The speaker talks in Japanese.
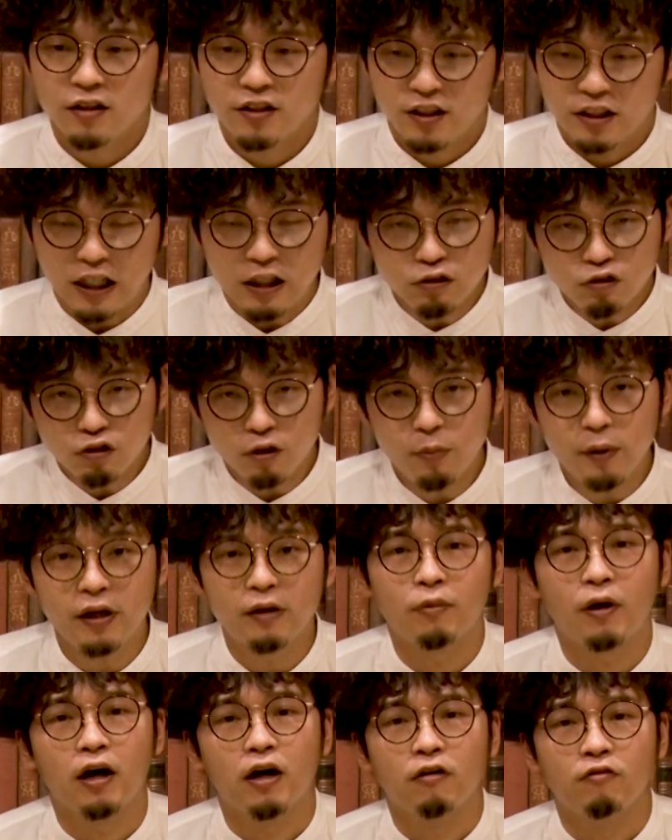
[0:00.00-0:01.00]
ちゃんと見
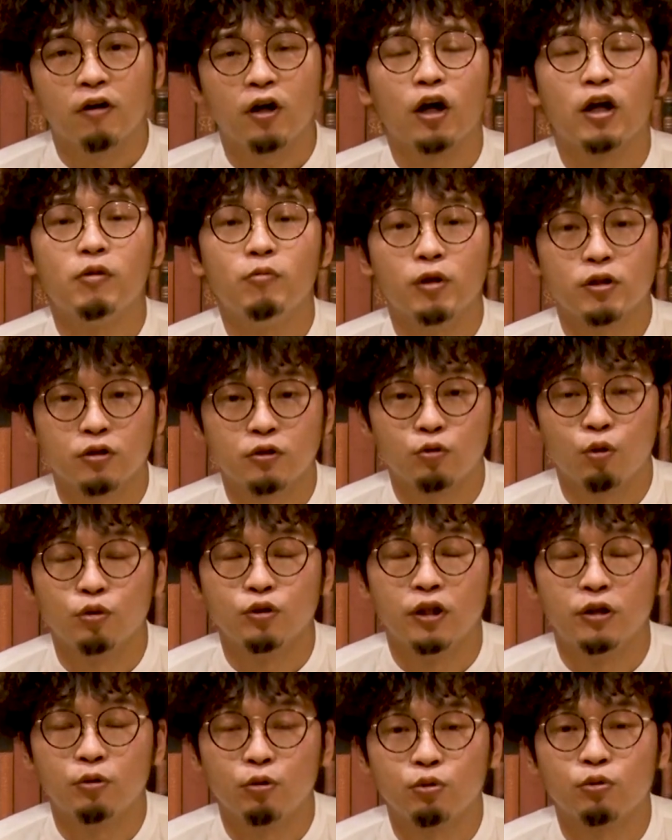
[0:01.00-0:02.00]
れば分かります。
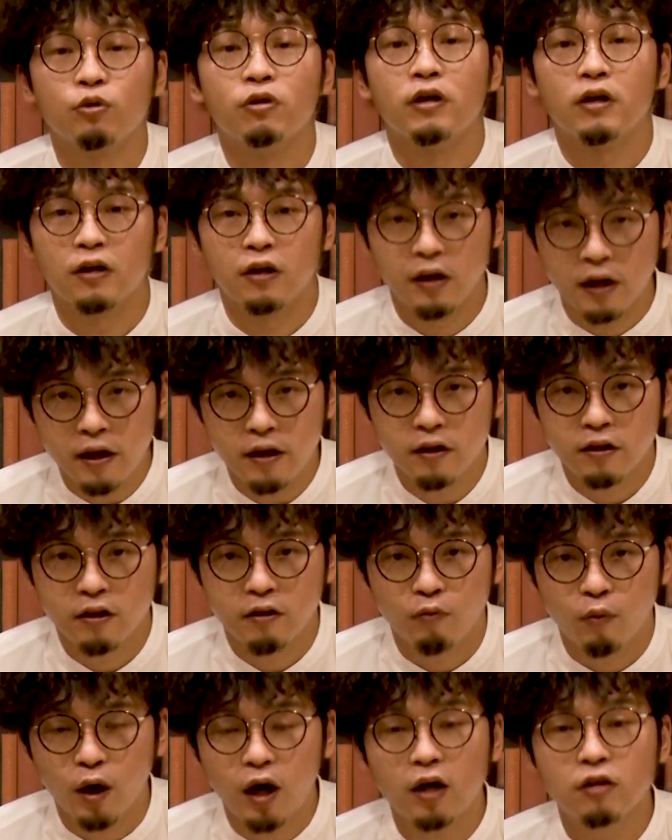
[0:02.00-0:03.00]
当然のことながらね、
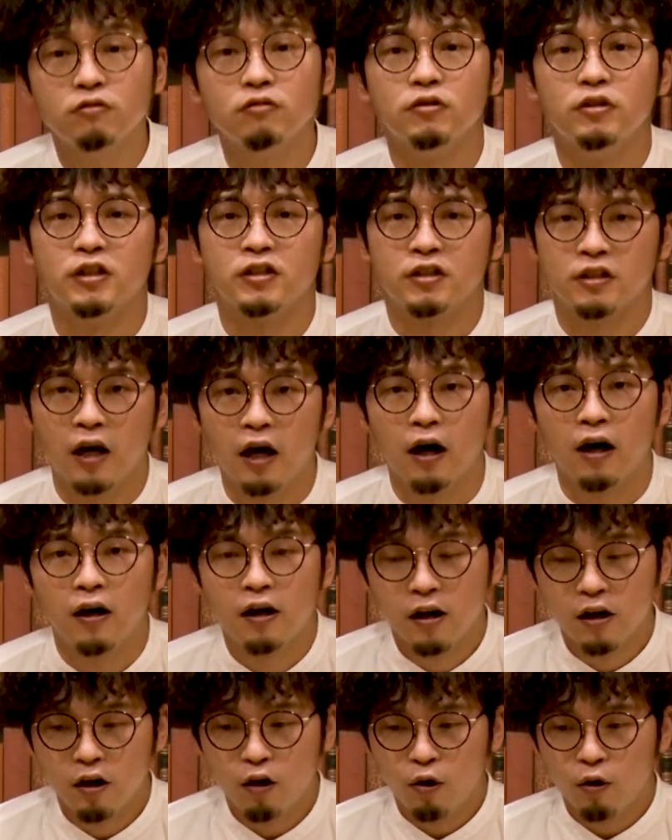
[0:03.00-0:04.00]
分かるんです
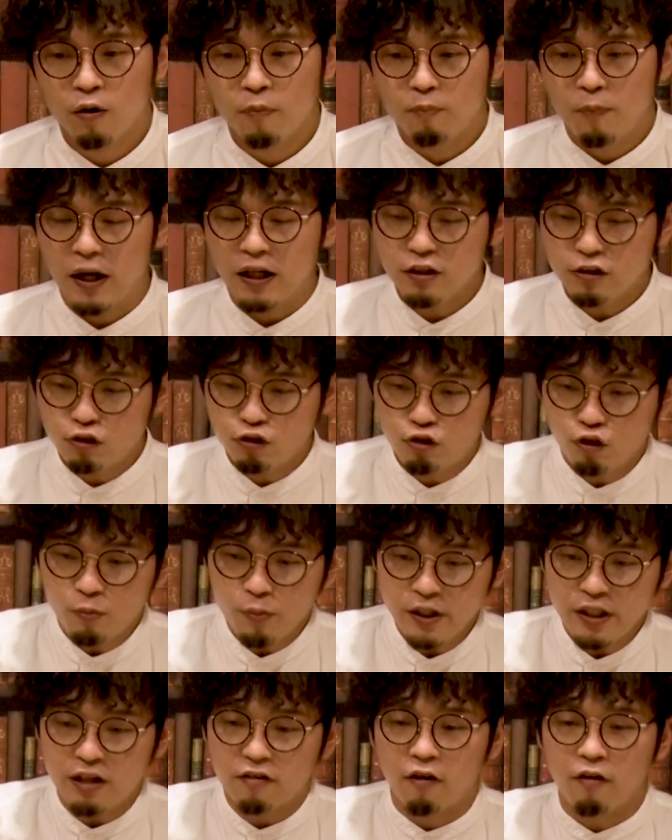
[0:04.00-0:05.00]
が、パッと
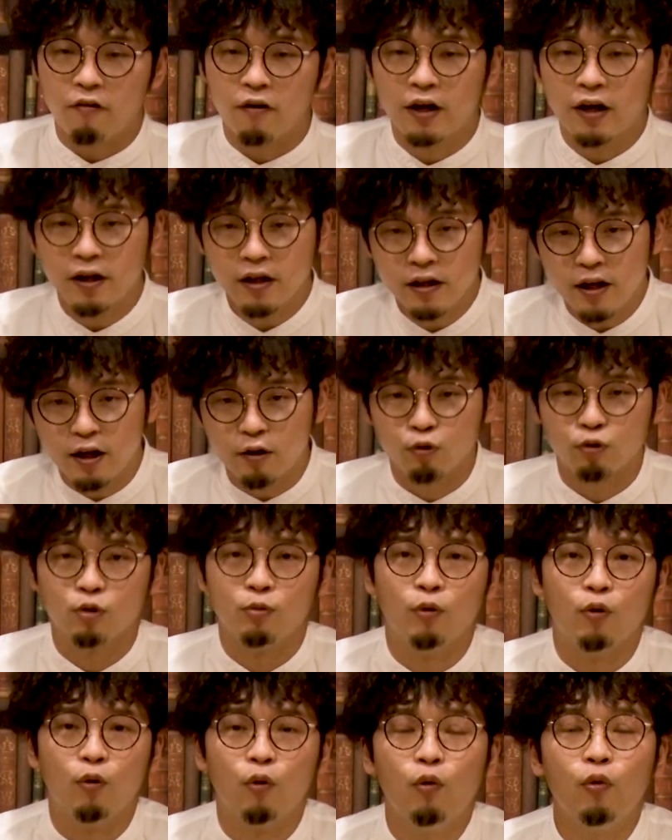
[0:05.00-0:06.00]
見では分からないこ
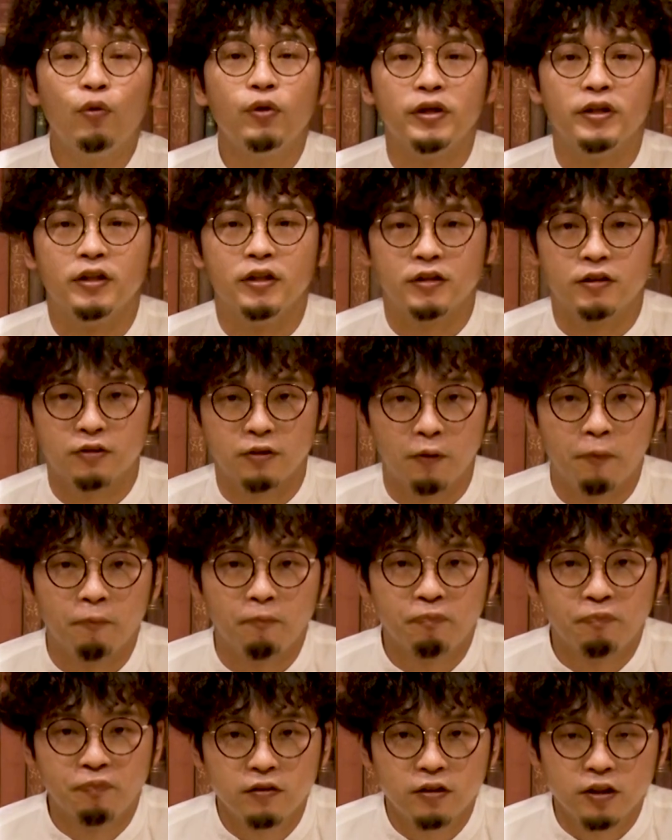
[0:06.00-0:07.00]
とも多いんですよ。
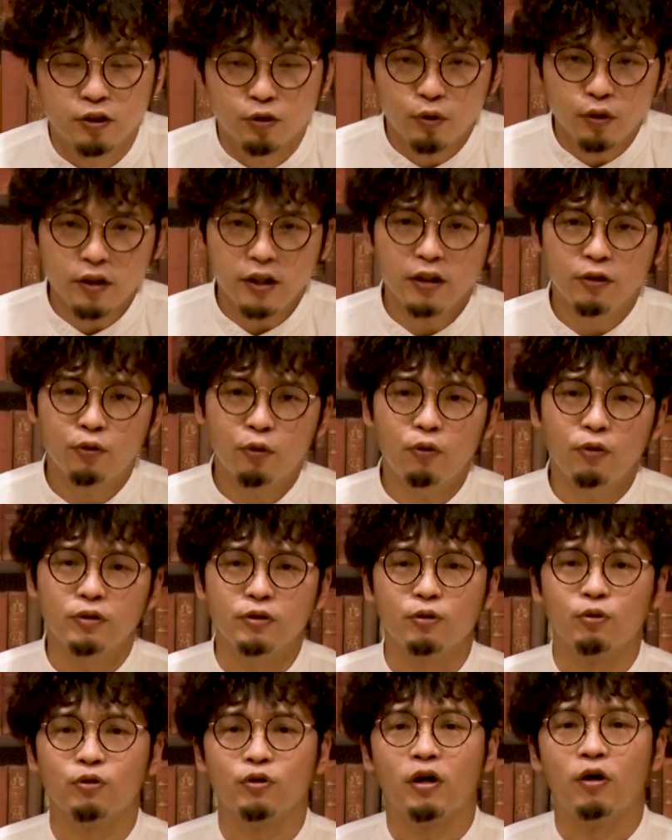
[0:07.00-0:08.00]
でそれでどう
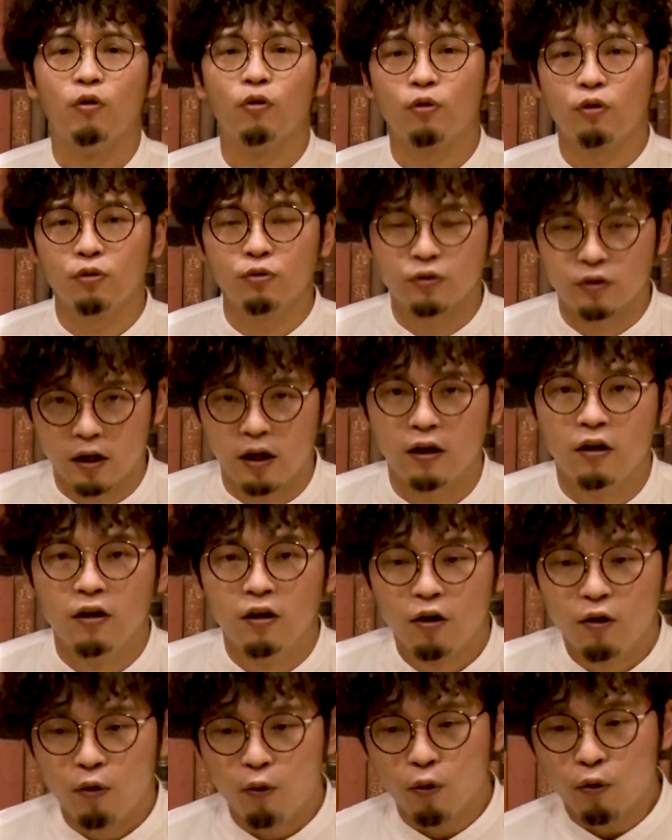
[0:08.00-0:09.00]
いうことが起こるか、
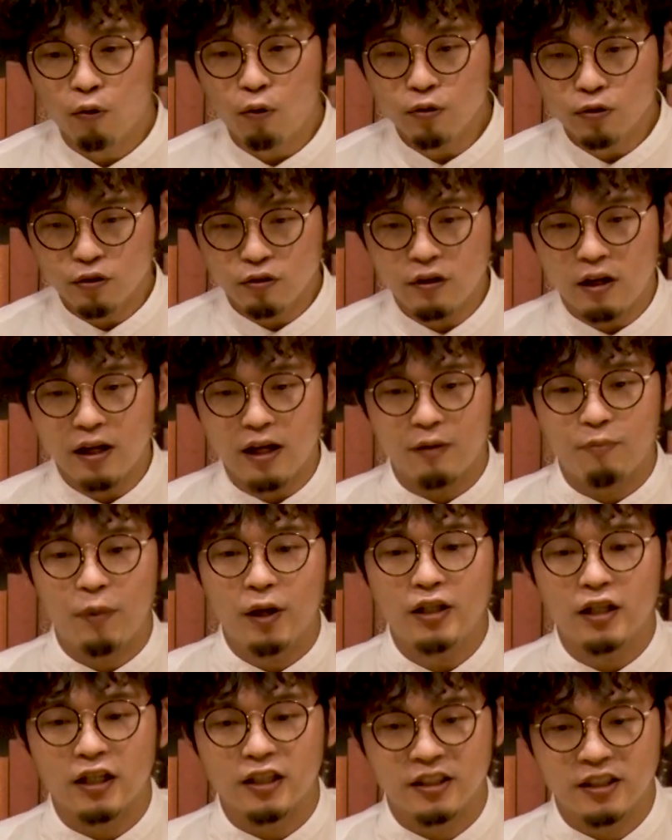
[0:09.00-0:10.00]
お骨上げ
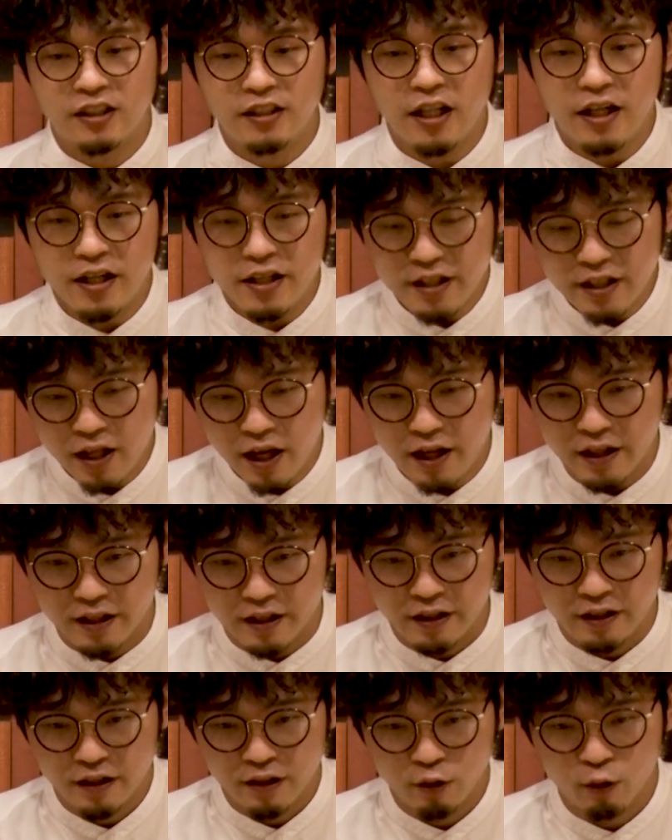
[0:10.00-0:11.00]
まだしていな
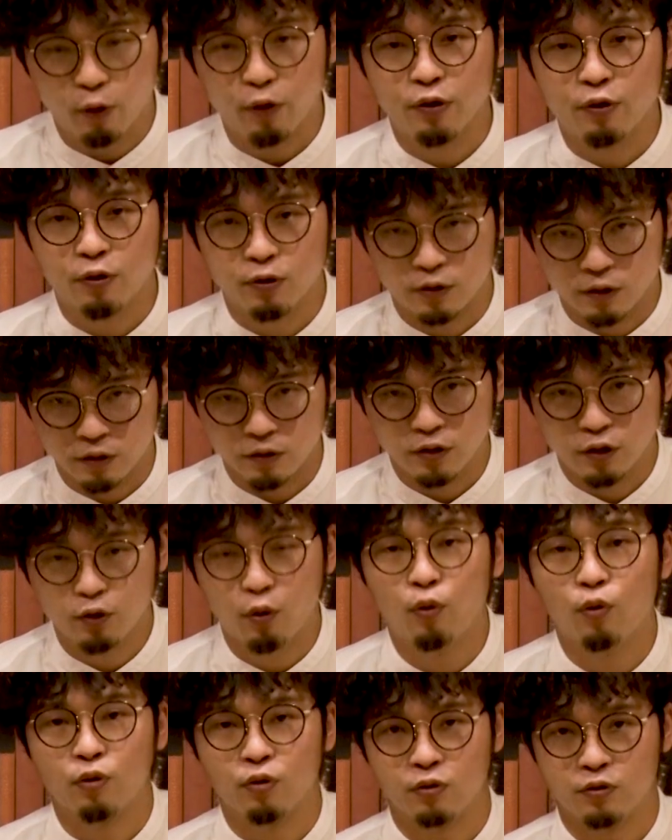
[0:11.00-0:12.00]
いご遺骨
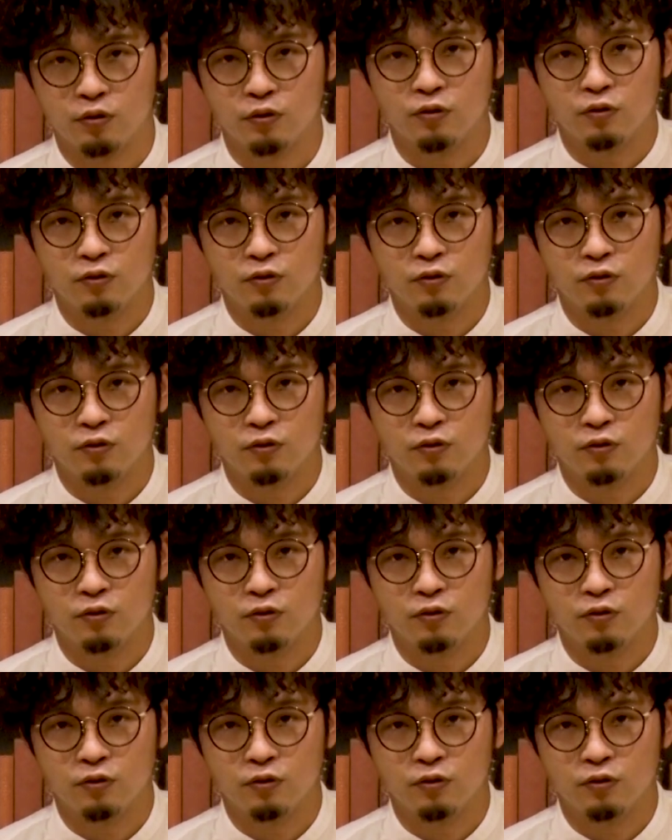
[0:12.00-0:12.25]
小骨